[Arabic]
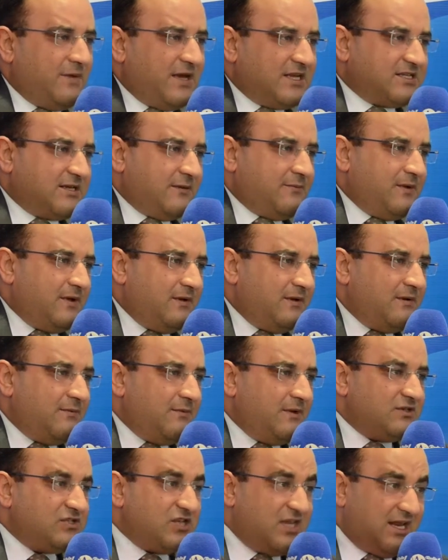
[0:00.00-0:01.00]
برشا
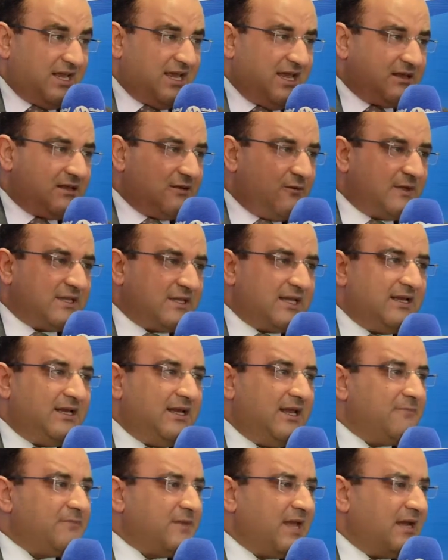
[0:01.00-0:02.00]
بالشركات
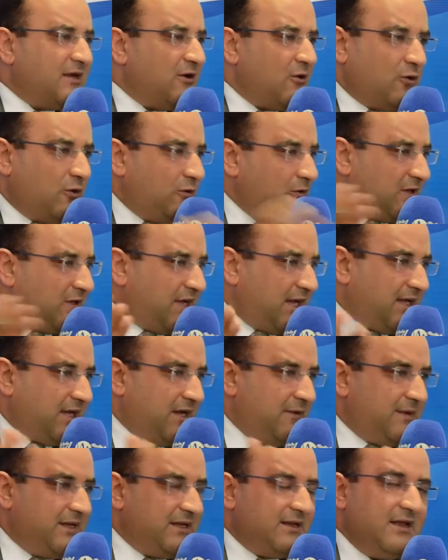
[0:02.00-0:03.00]
الوطنيه نتاعنا الكل
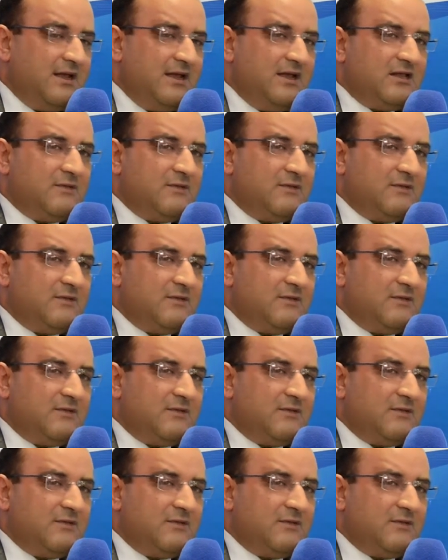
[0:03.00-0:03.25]
تقريبا